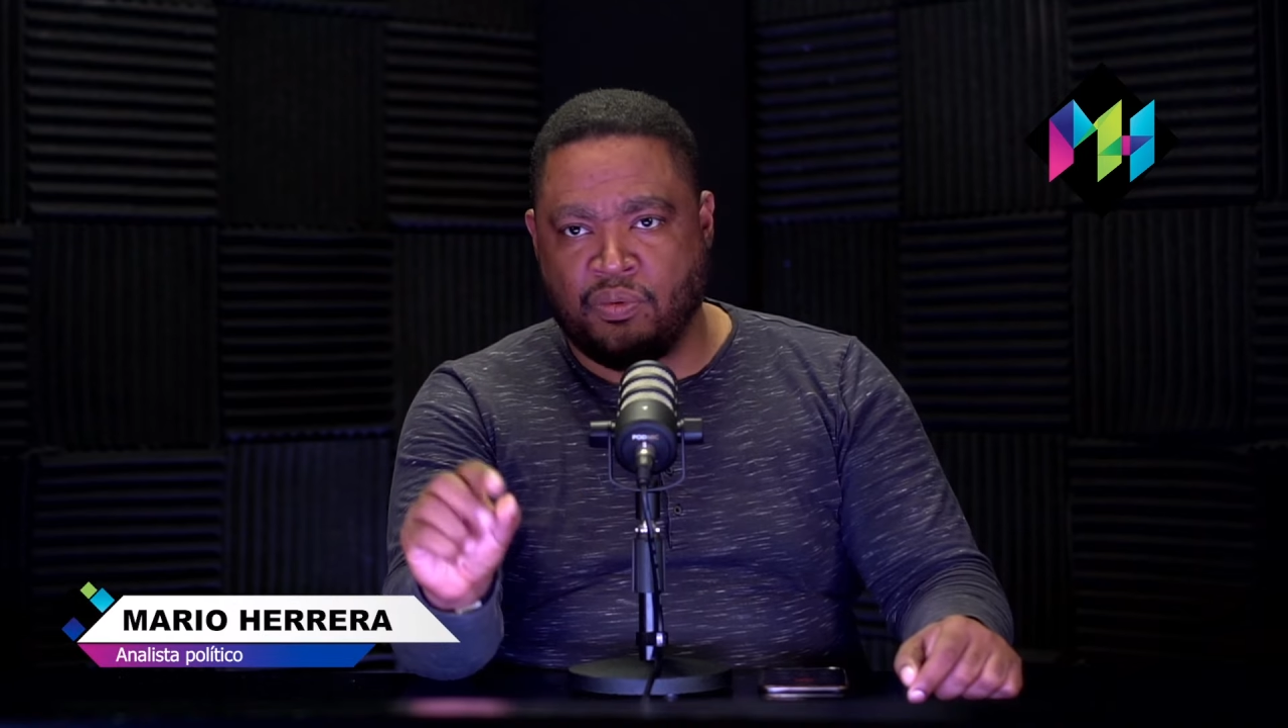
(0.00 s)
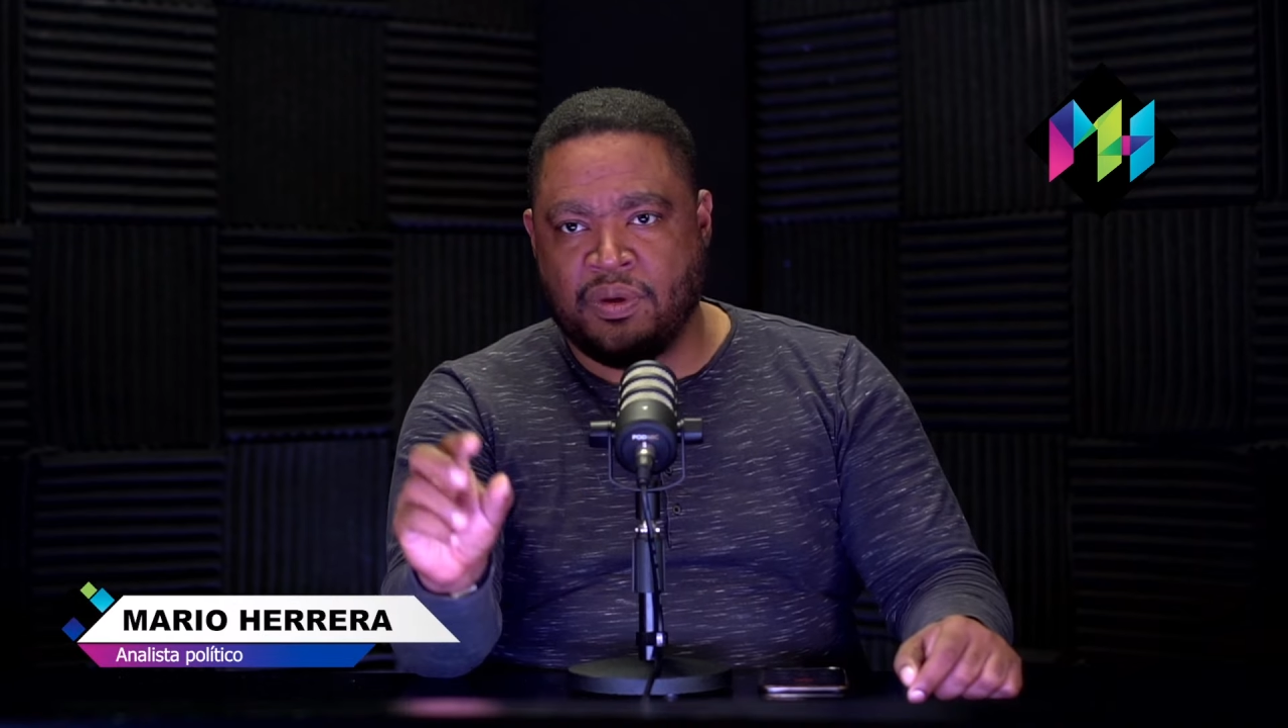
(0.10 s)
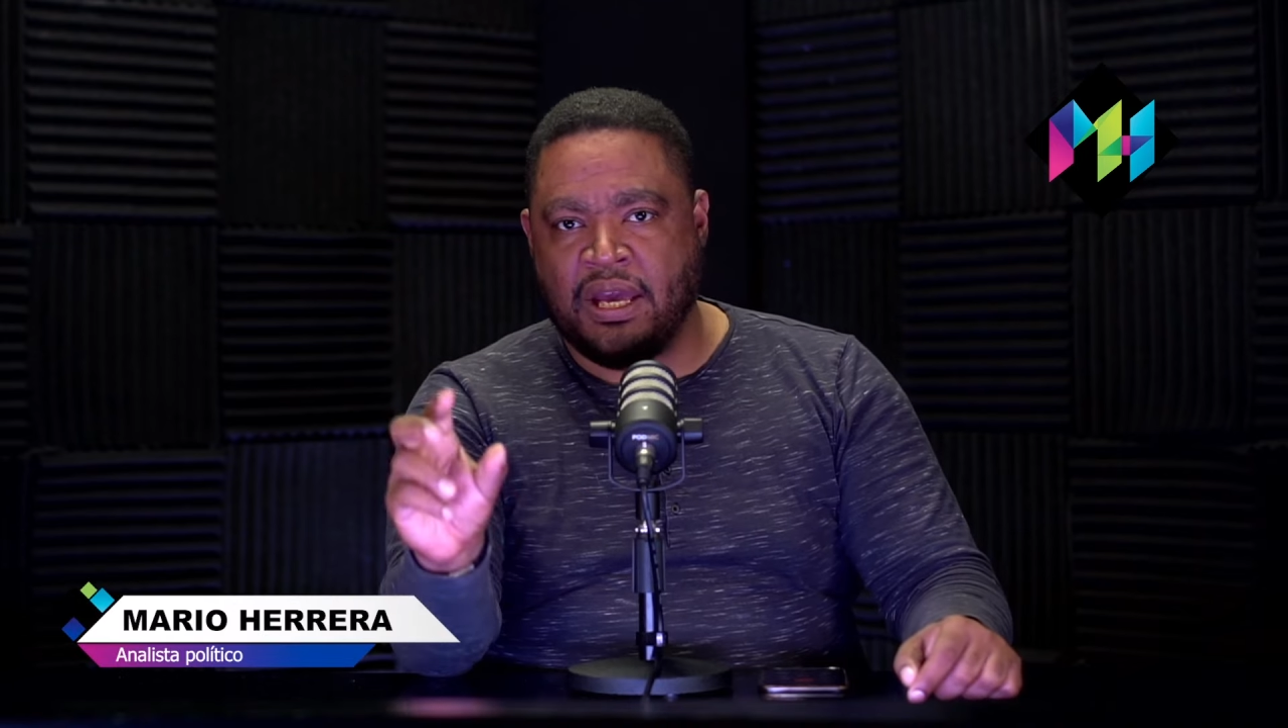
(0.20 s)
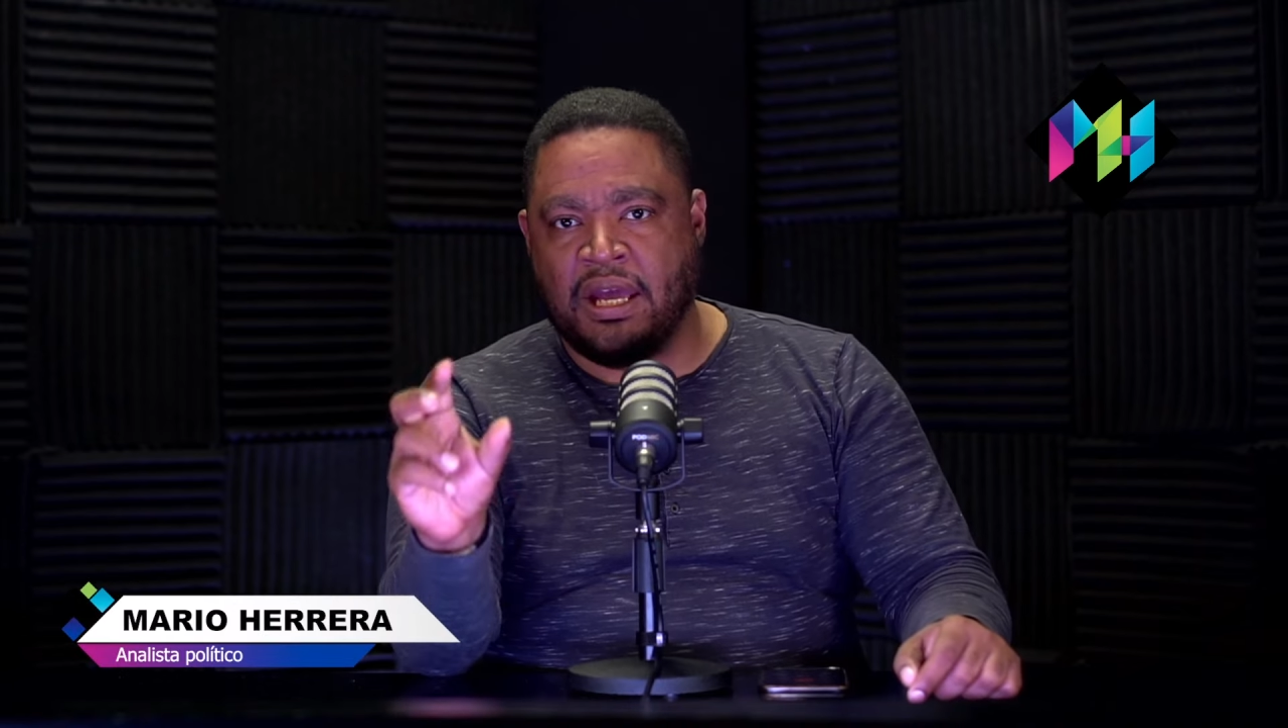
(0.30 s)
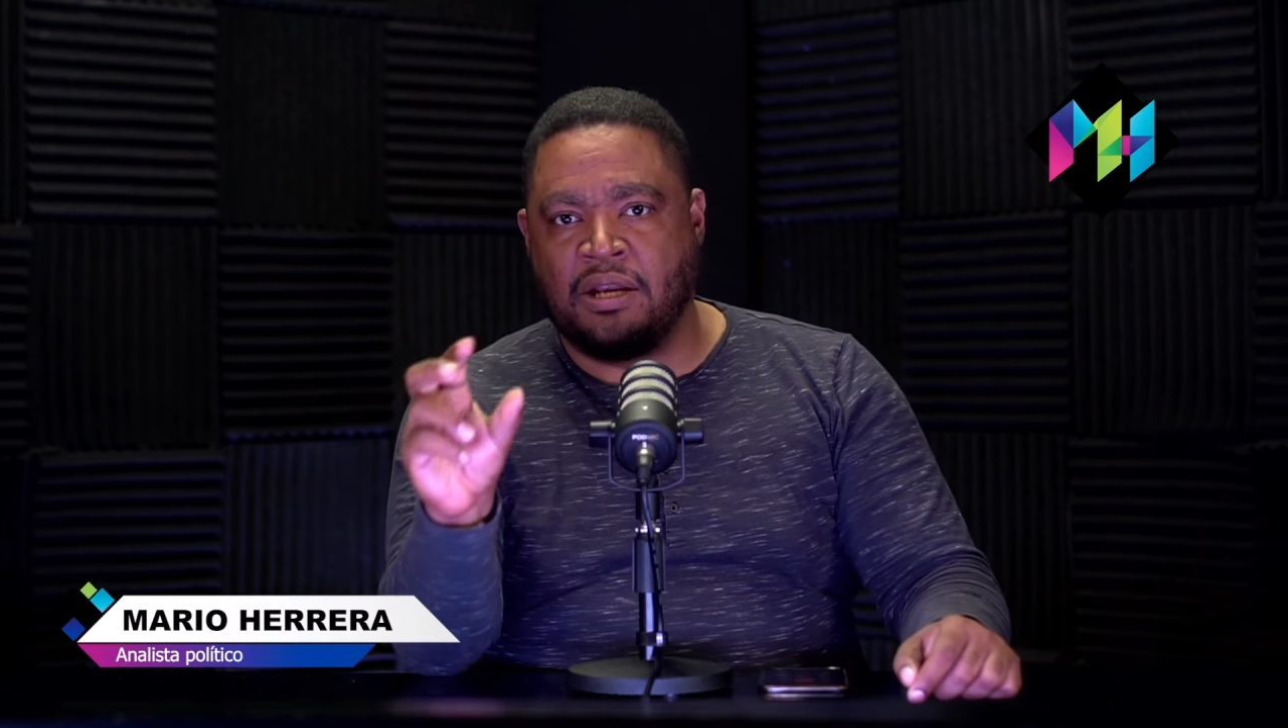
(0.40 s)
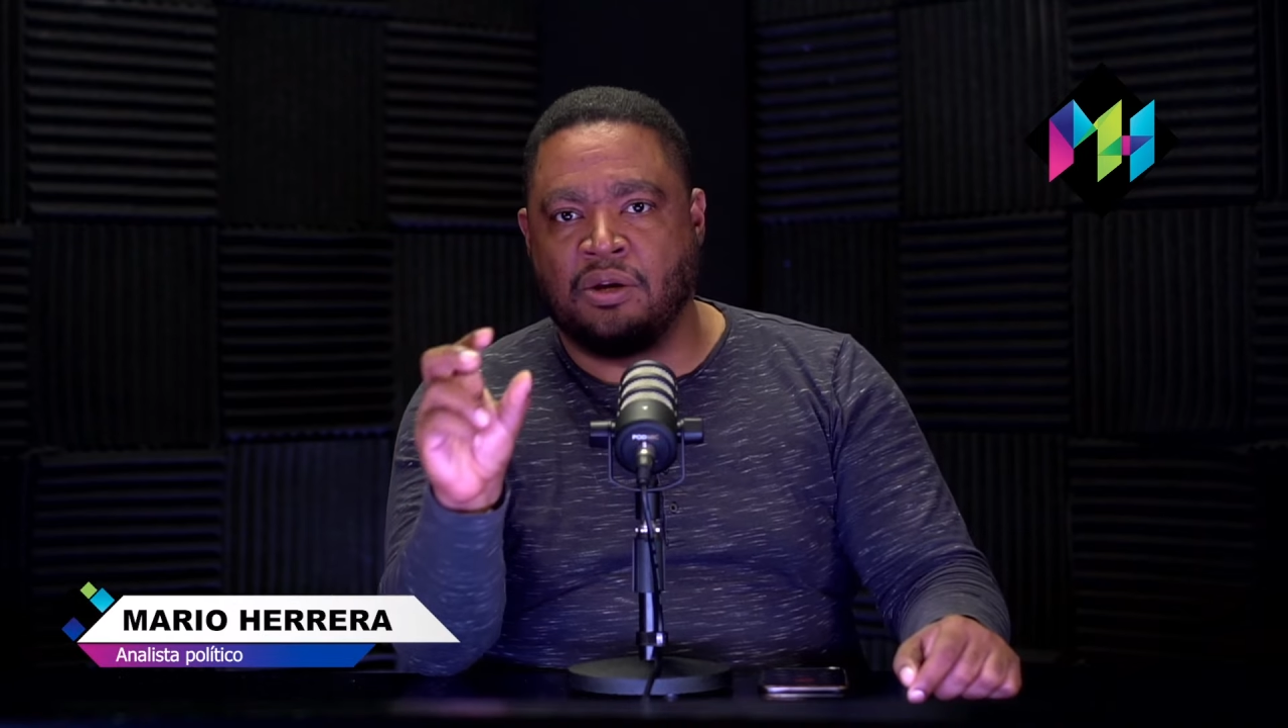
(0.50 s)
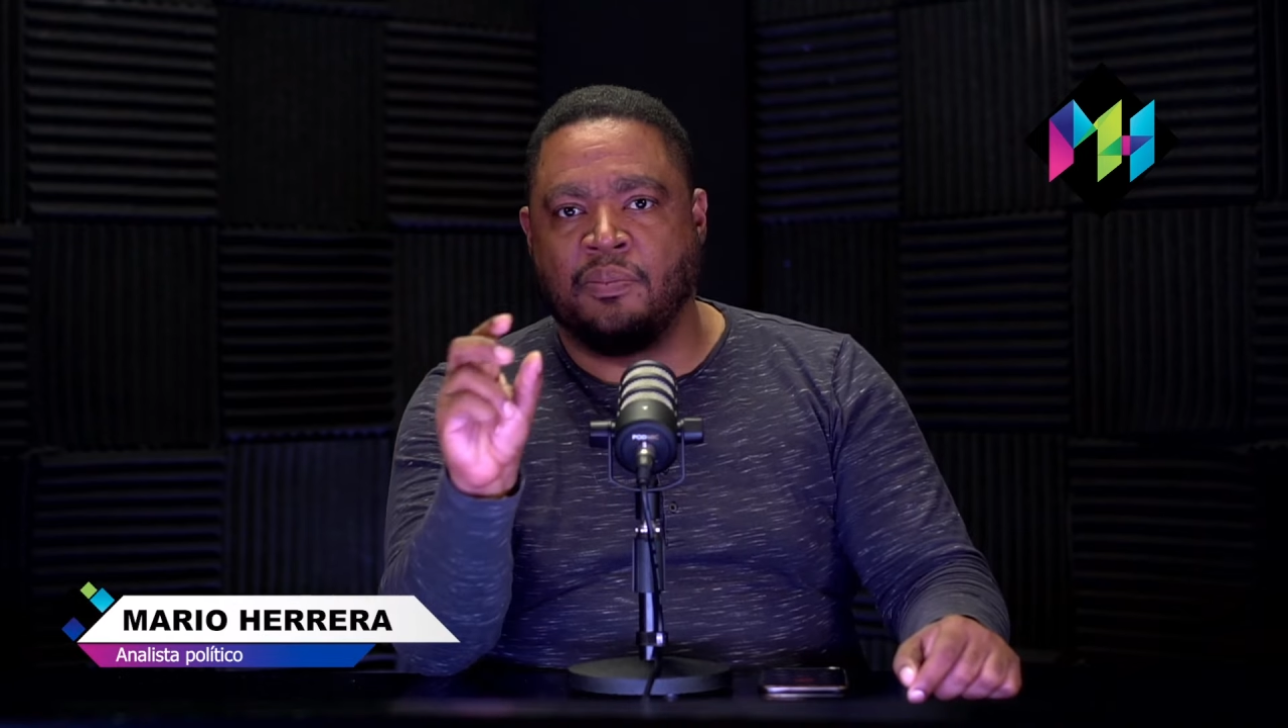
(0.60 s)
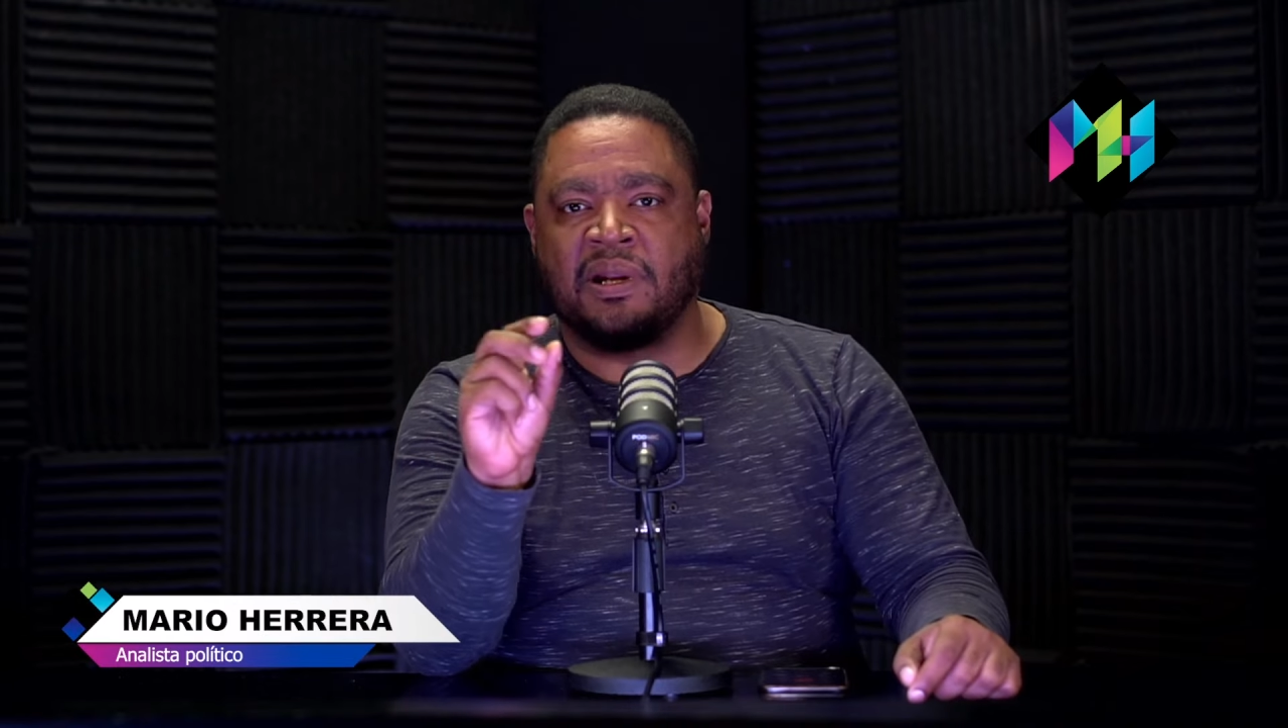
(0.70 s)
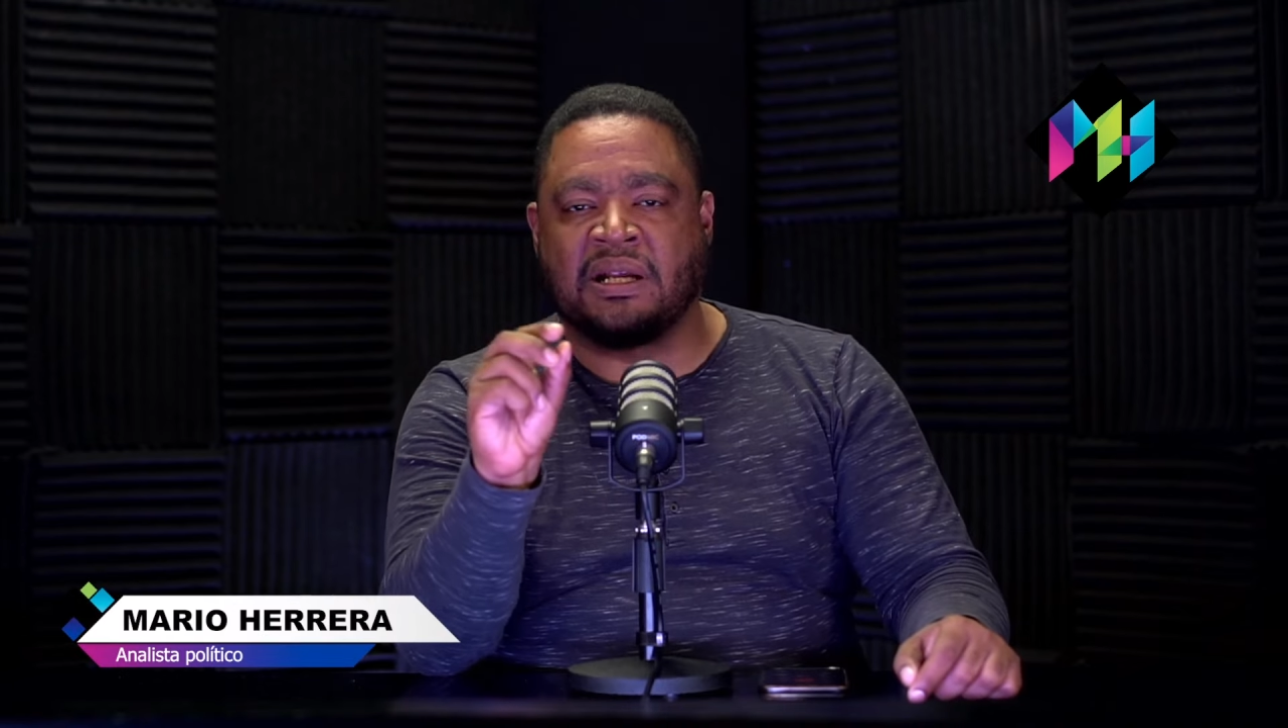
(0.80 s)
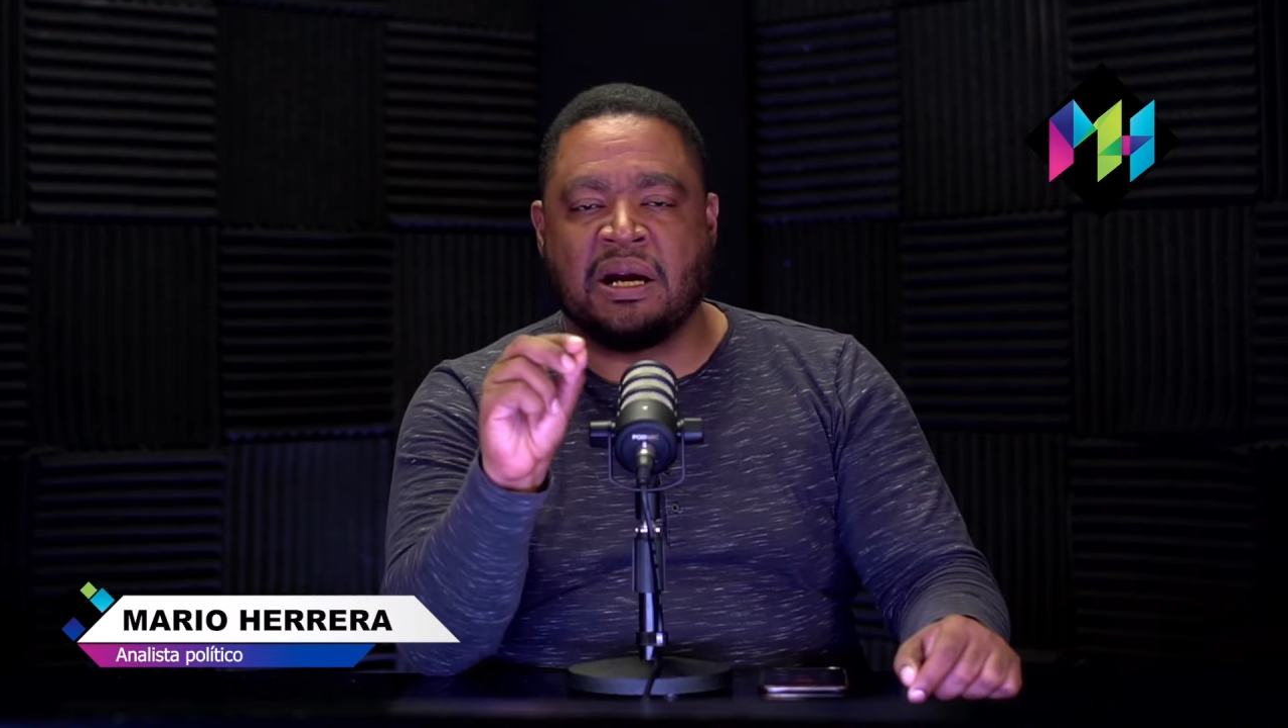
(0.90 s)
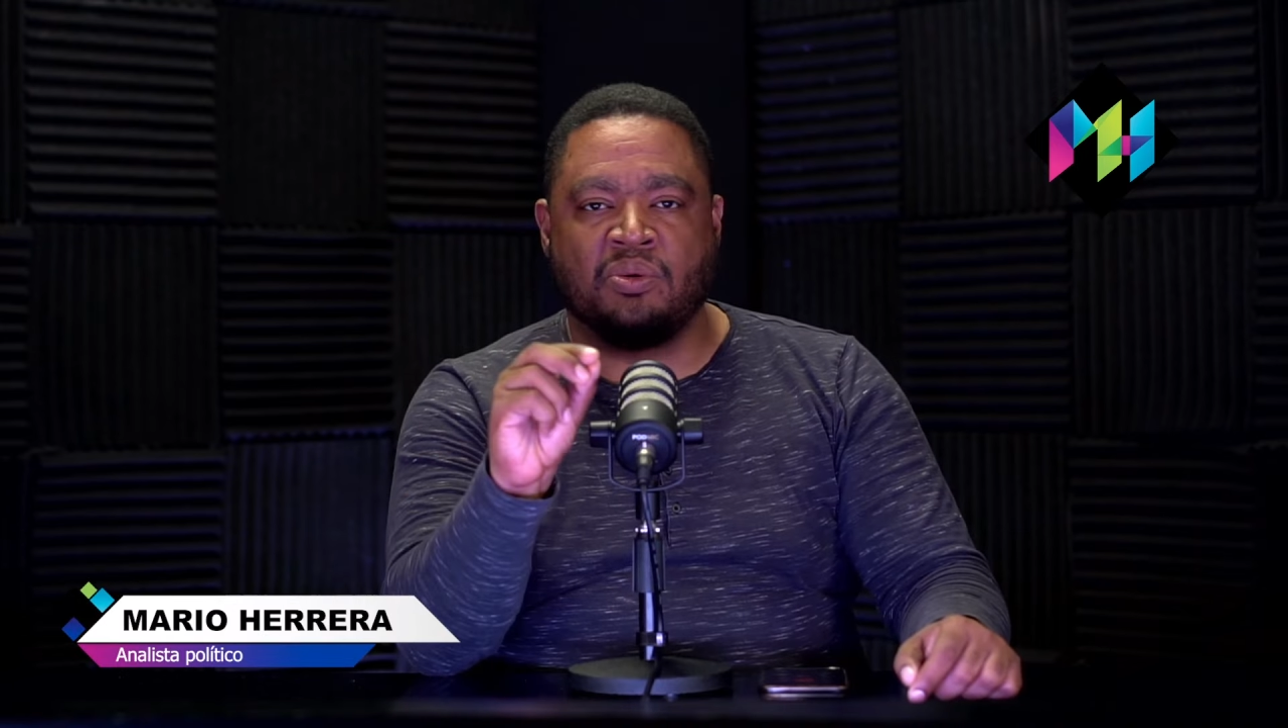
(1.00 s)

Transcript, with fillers: gobierno para que